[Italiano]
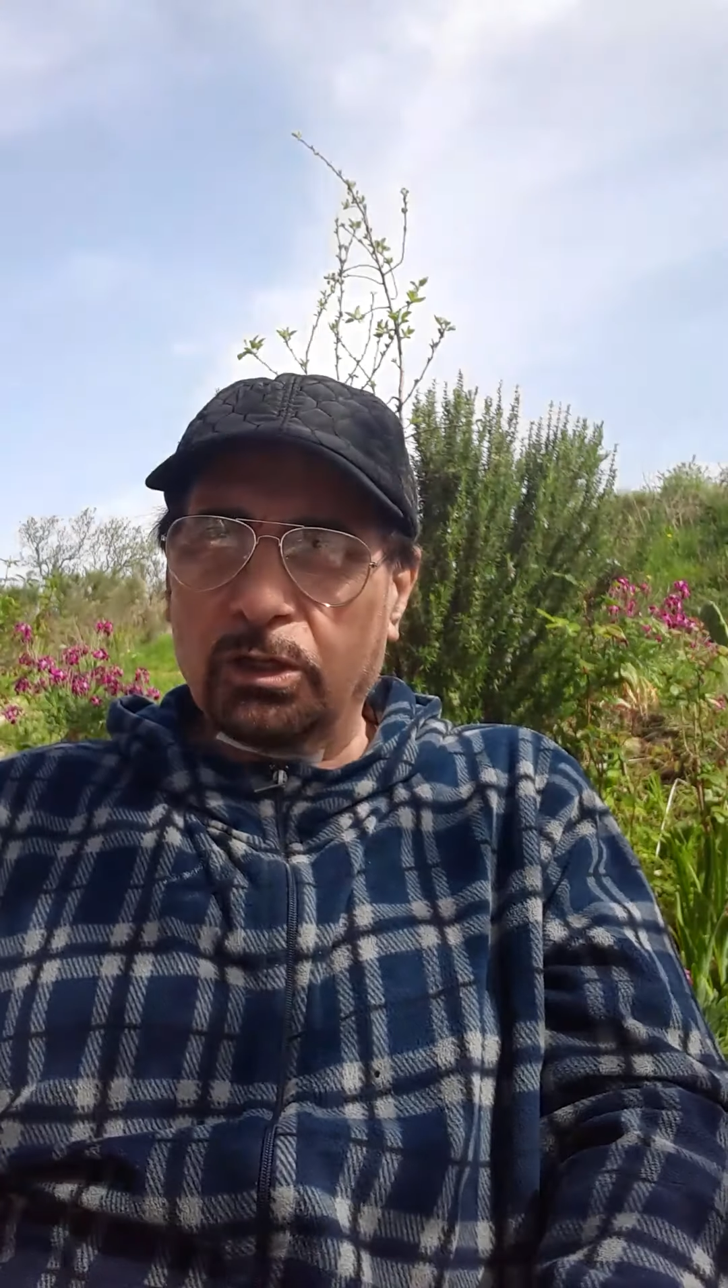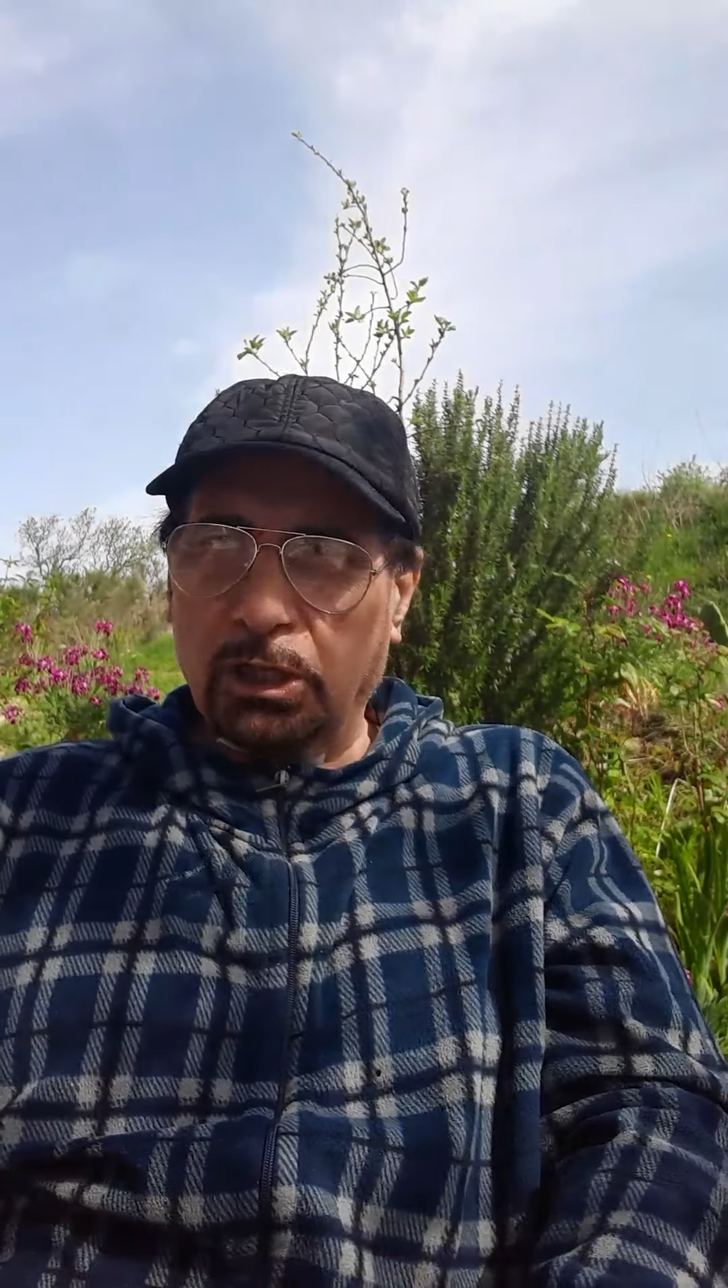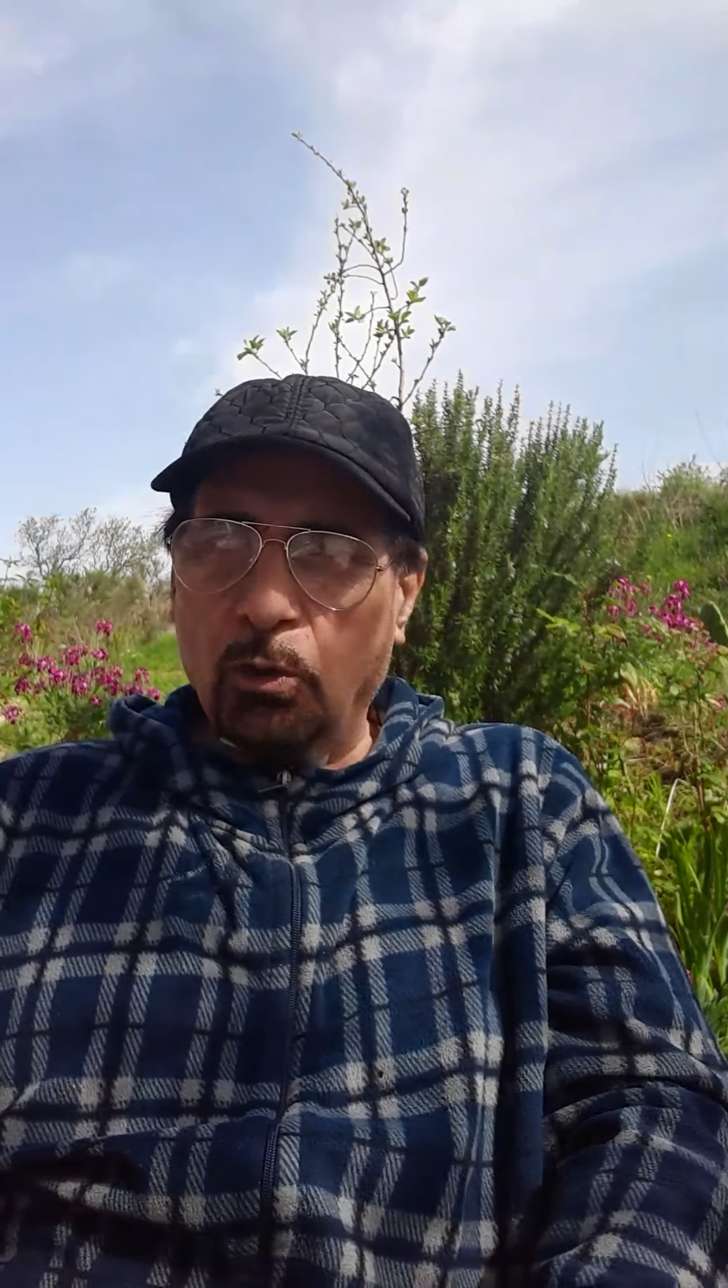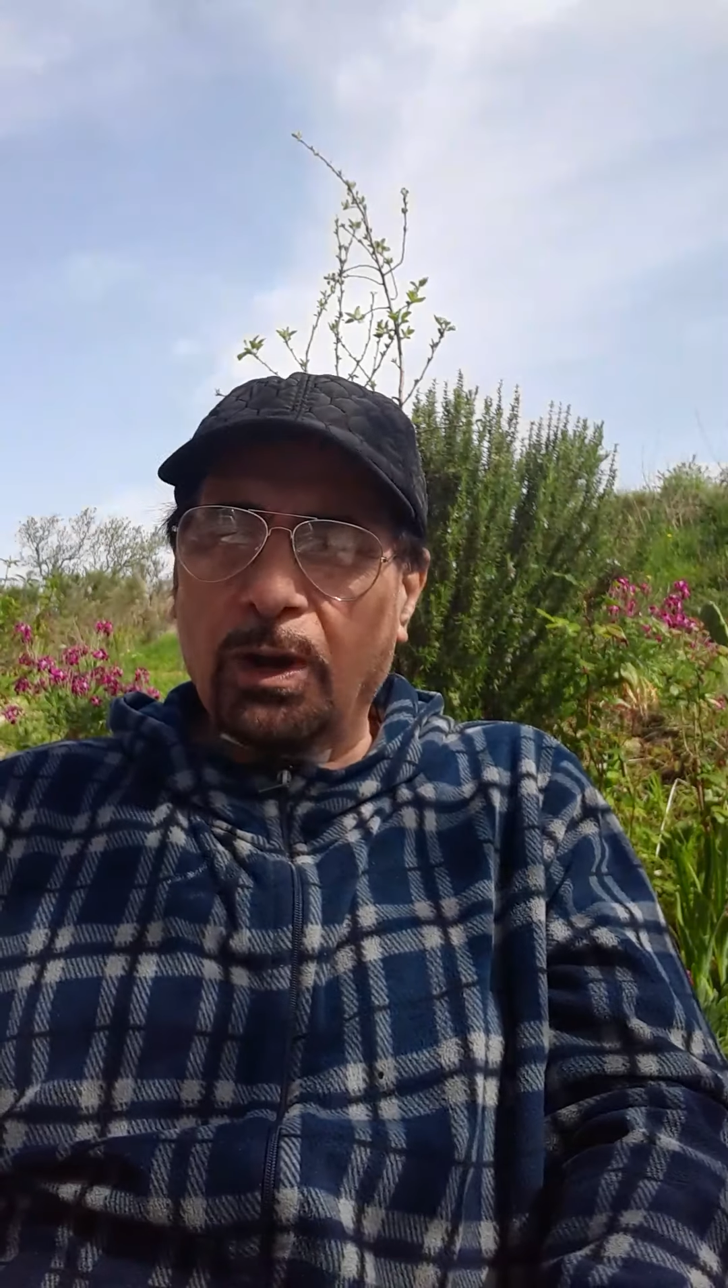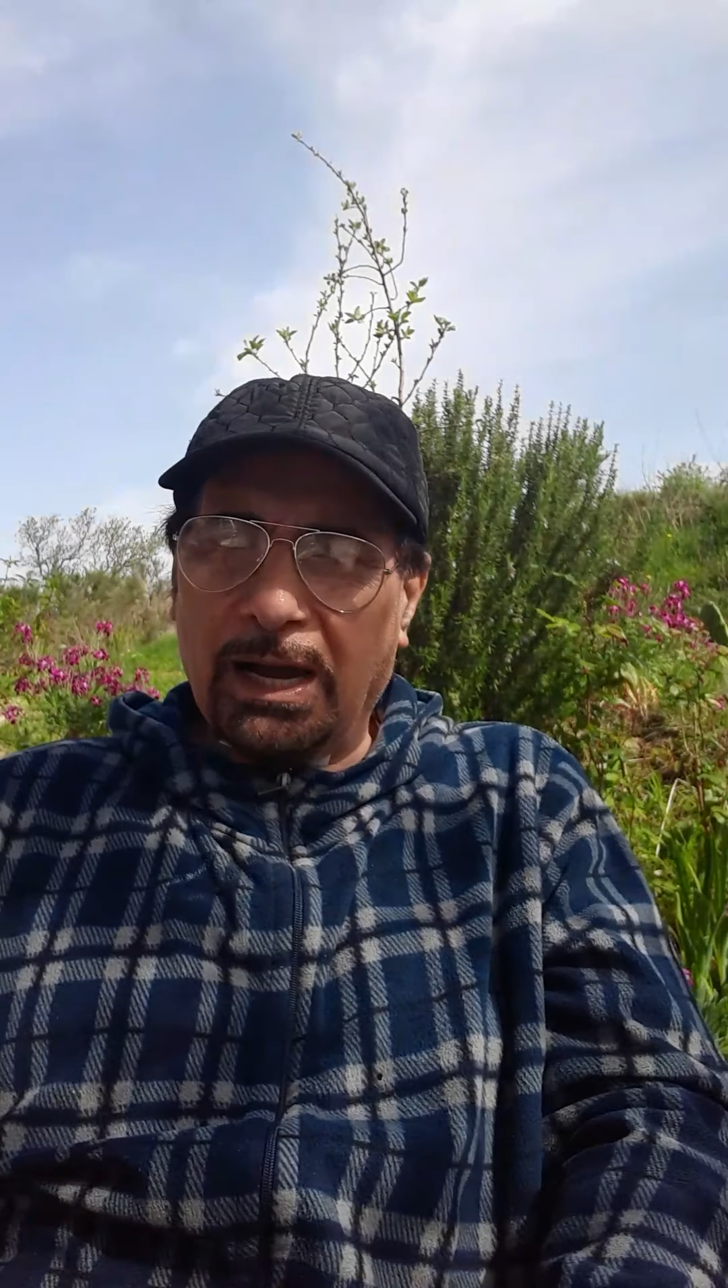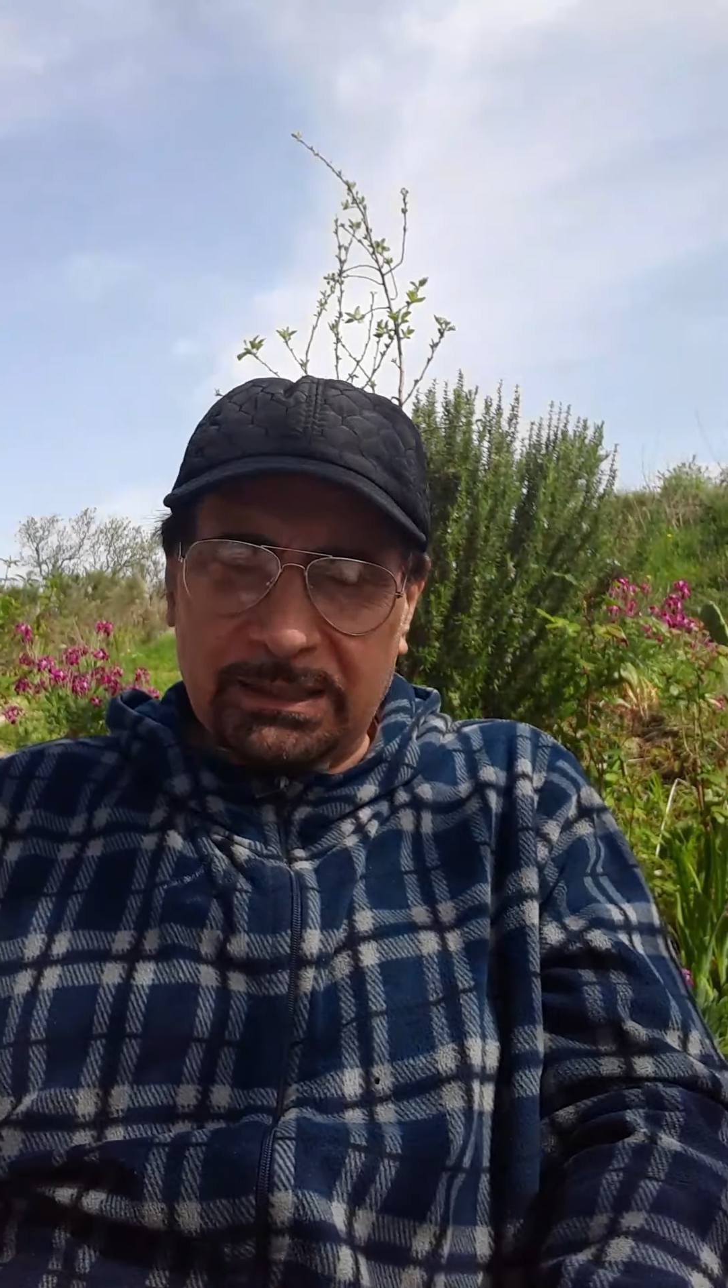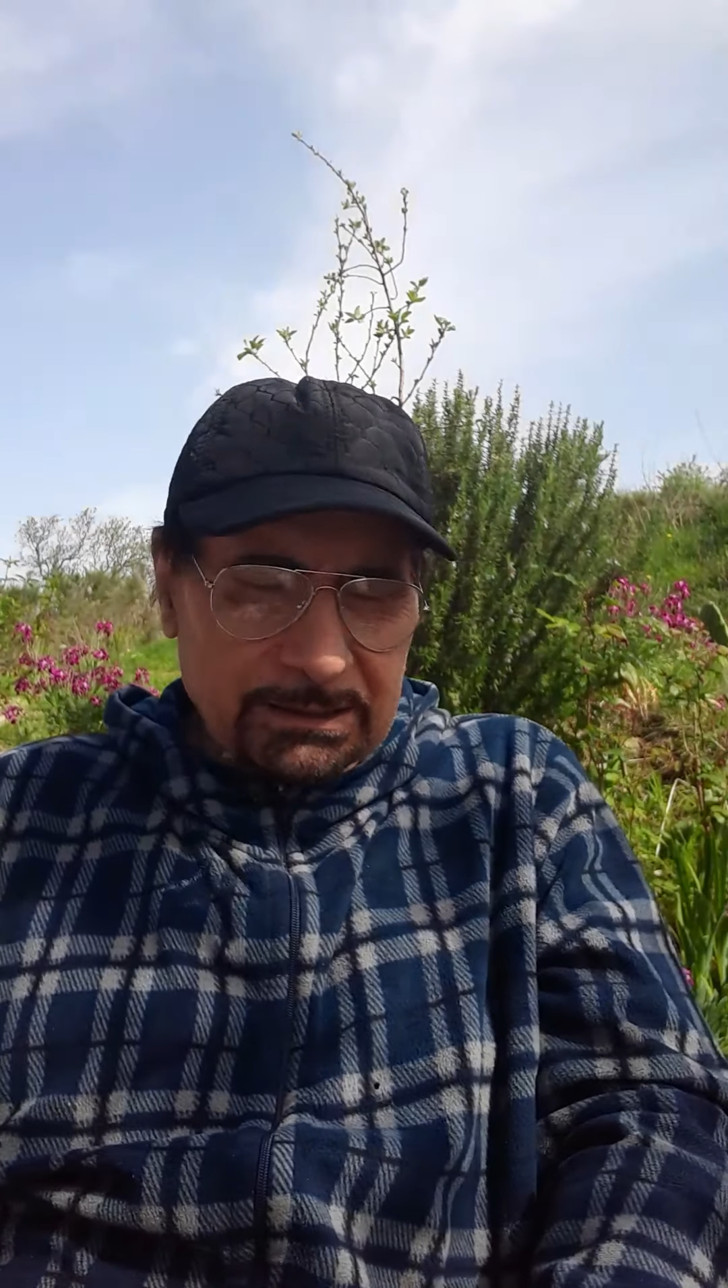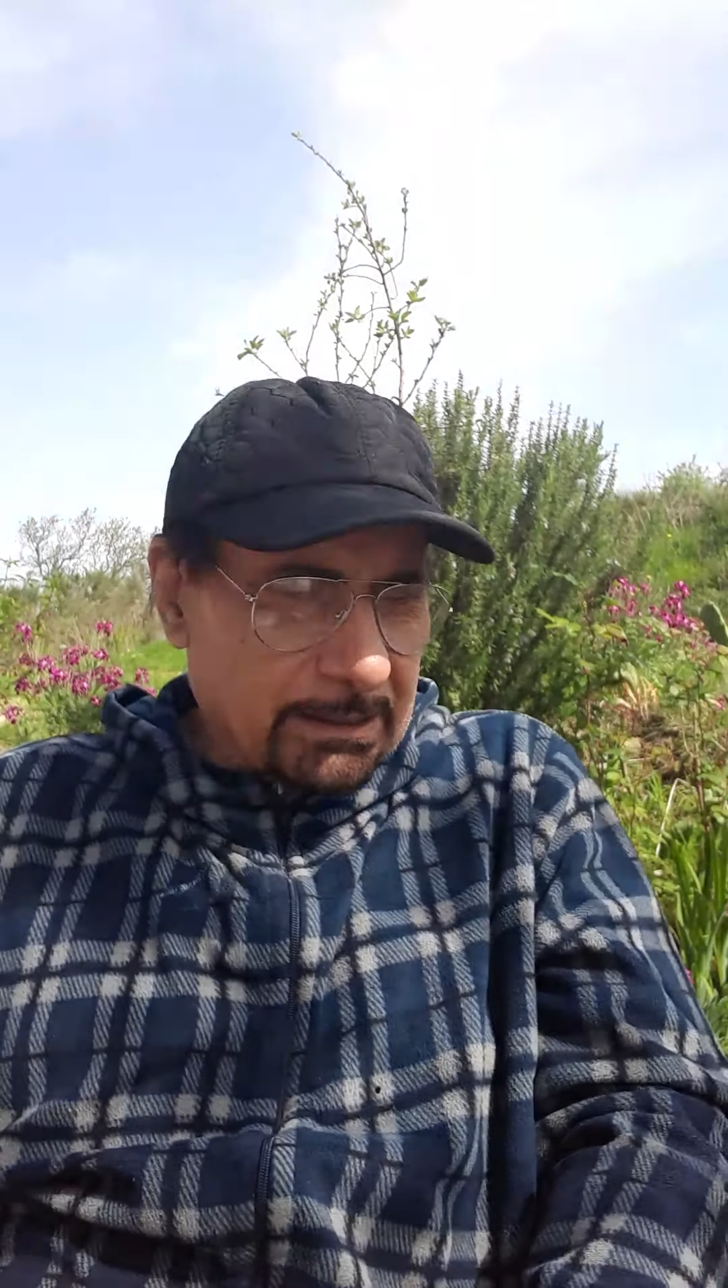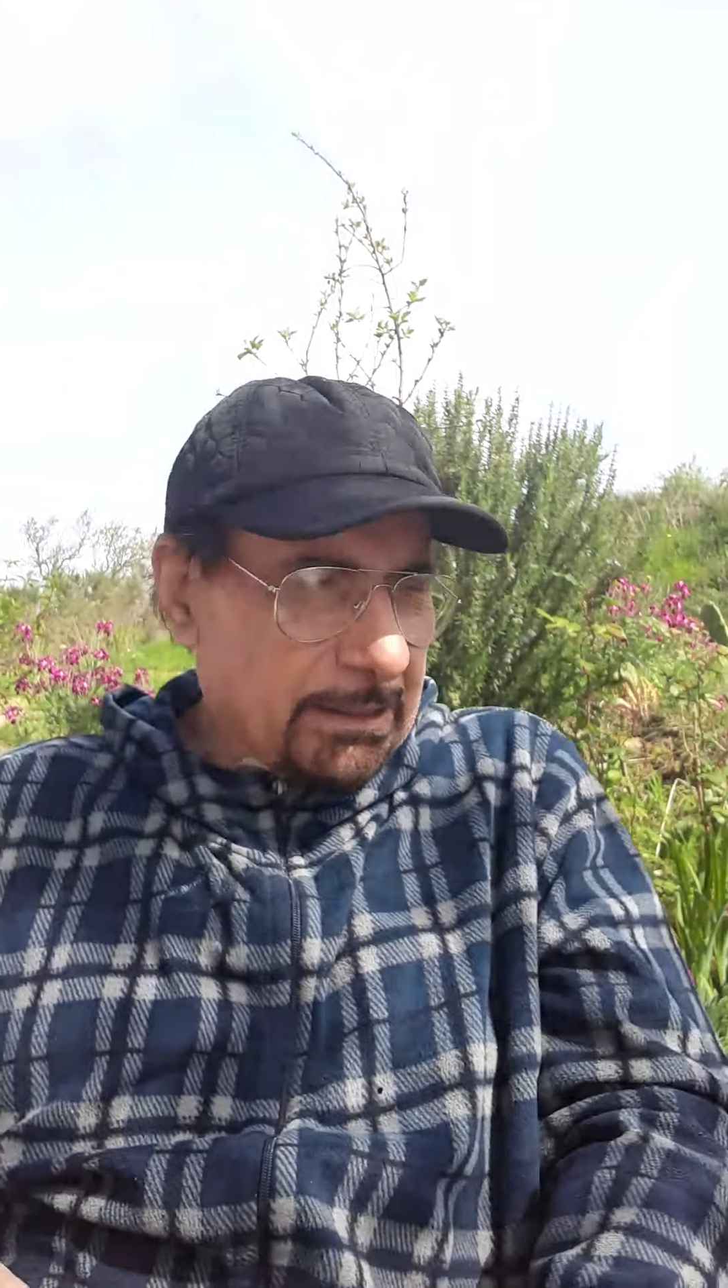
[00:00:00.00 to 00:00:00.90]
di Juan